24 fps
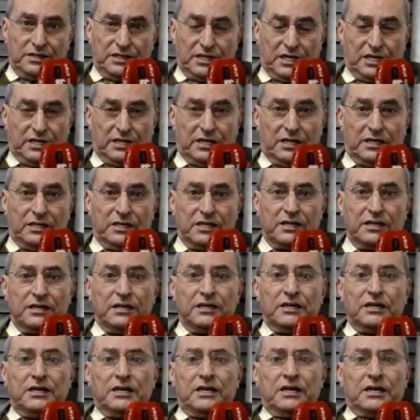كذلك
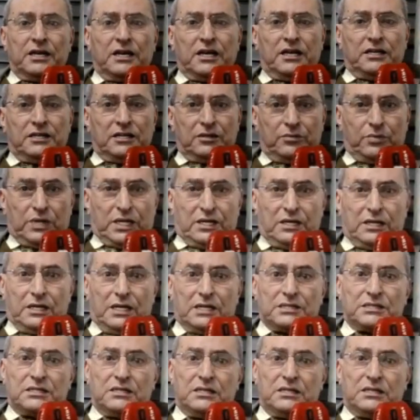كاينين بعض الناس